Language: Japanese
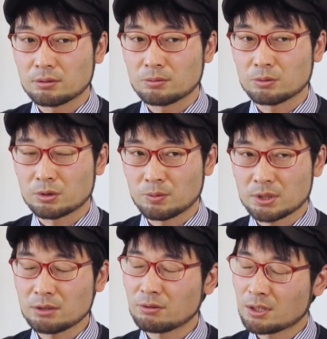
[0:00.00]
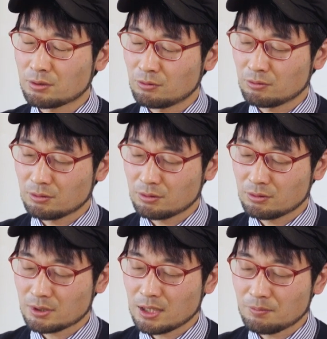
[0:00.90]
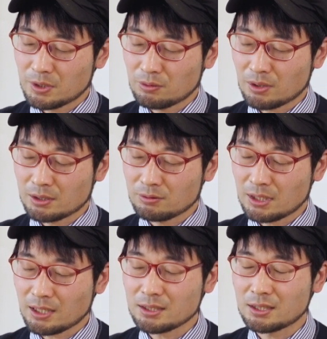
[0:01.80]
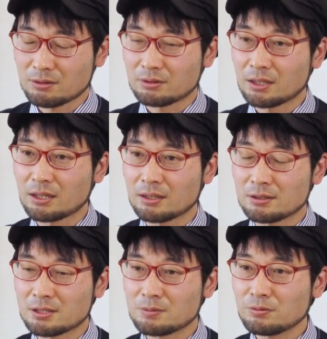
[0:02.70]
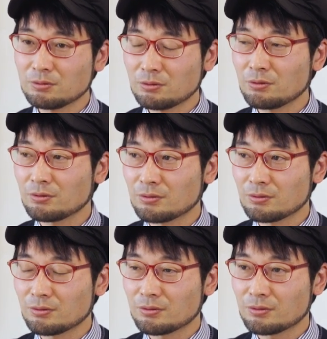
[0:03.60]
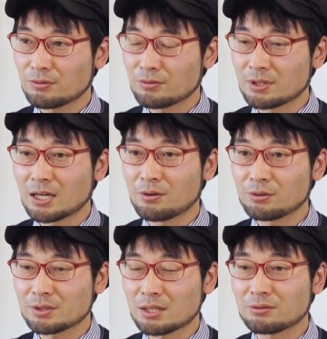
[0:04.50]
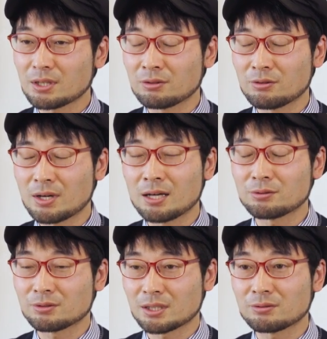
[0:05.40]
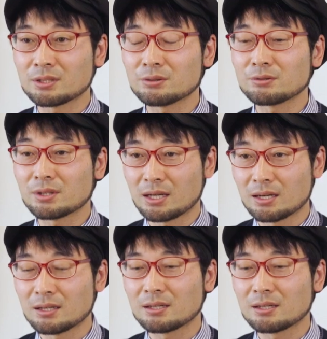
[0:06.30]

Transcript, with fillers: 持ってます。あとはそのそういうセラピーとかいうだけじゃなくて、自分の似顔絵の作あのアートの作品というか、